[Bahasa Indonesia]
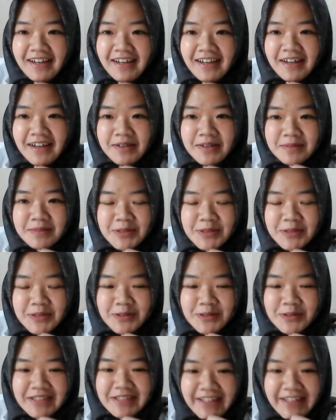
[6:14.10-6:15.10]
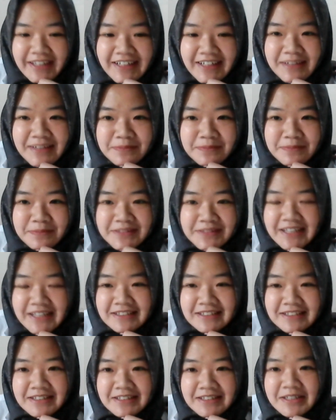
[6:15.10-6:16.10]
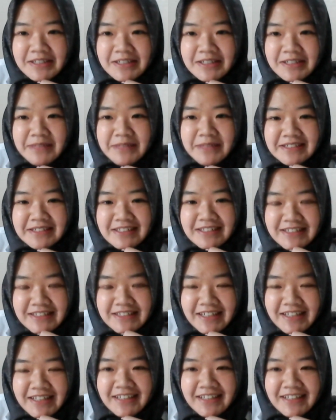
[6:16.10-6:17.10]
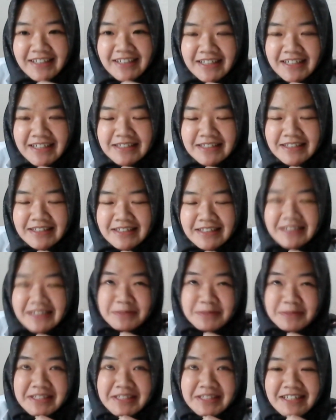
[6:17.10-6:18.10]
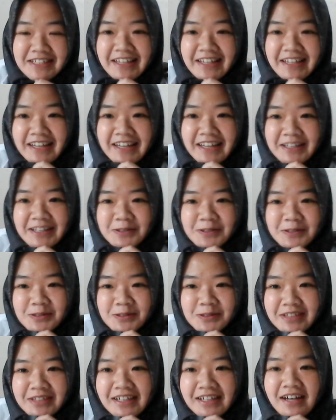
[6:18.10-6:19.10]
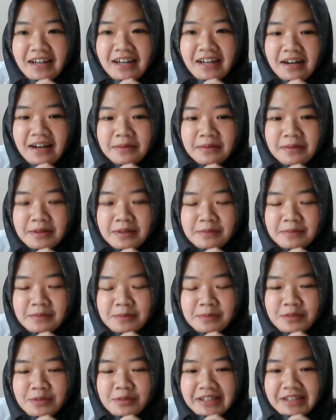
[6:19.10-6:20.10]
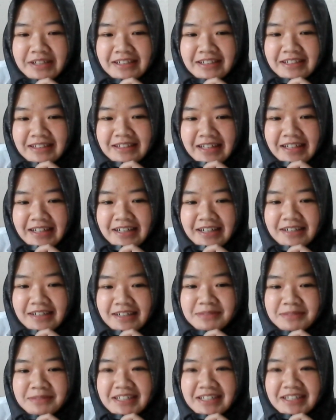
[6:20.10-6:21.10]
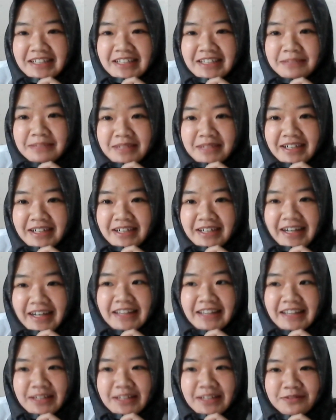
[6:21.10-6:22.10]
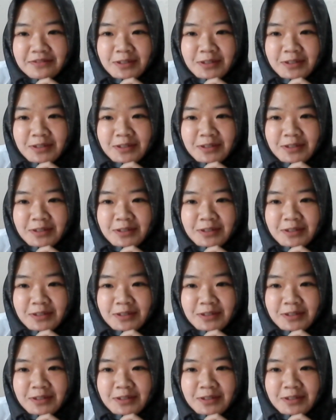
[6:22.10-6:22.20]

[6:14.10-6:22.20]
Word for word: Uh, menurut saya, stase PJJ ini, stase PJJ THT khususnya Eh, membuat kita menjadi lebih kreatif,